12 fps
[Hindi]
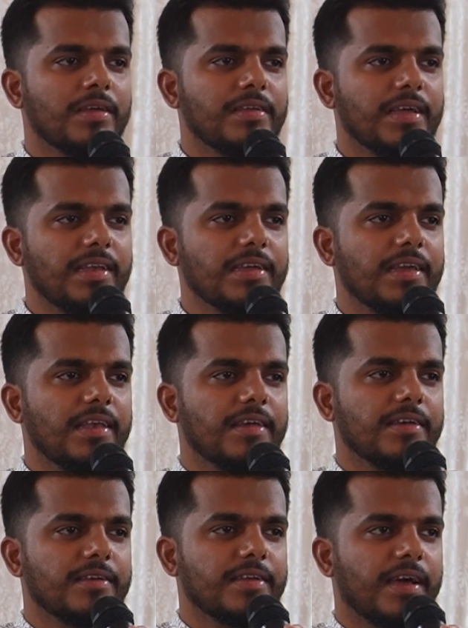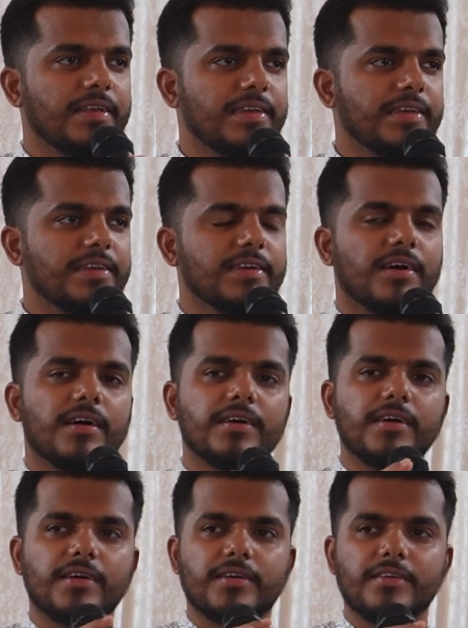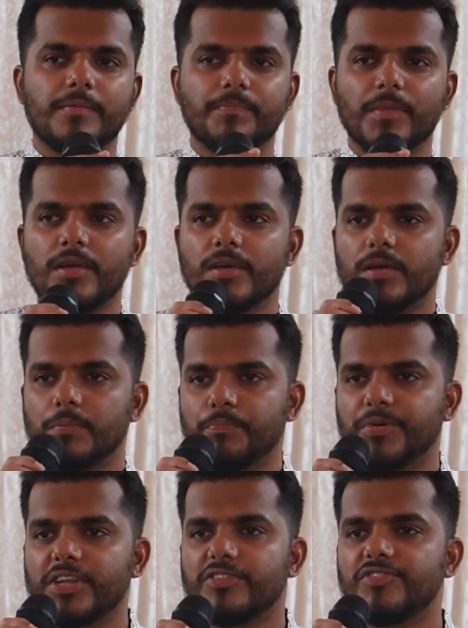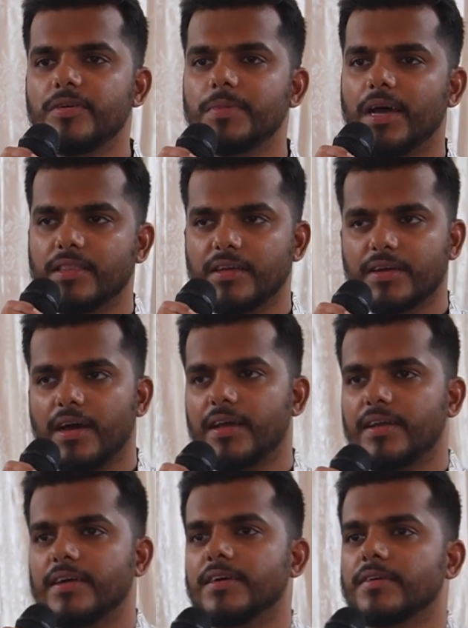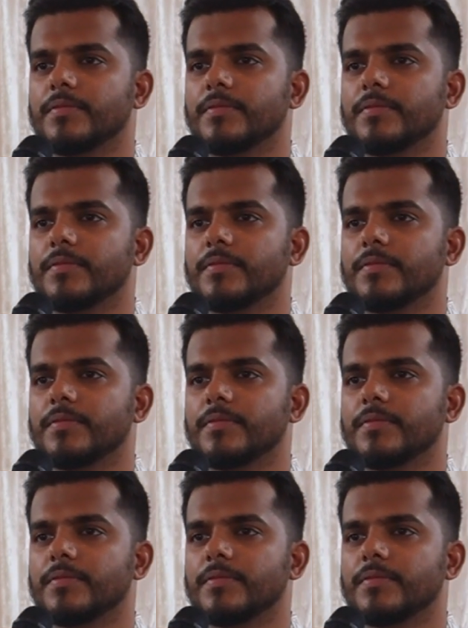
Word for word: यानी के लिए यानी कि अगर पृथ्वी में अंधकार है